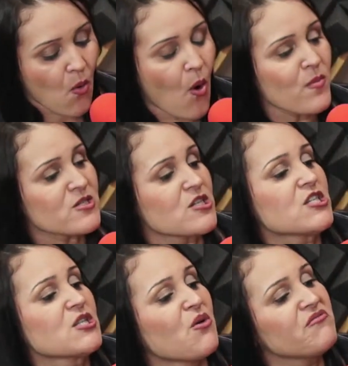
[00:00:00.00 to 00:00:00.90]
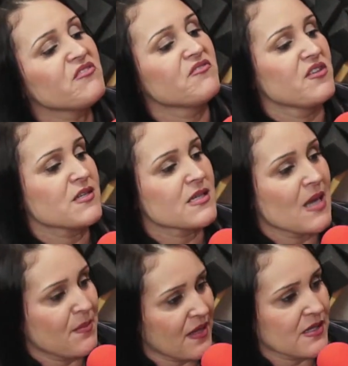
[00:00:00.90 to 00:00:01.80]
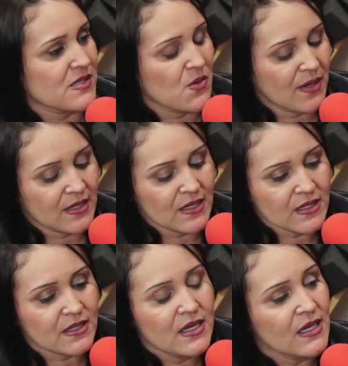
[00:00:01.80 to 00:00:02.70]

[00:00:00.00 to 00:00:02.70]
Como a gente não vivia essa adaptação ainda,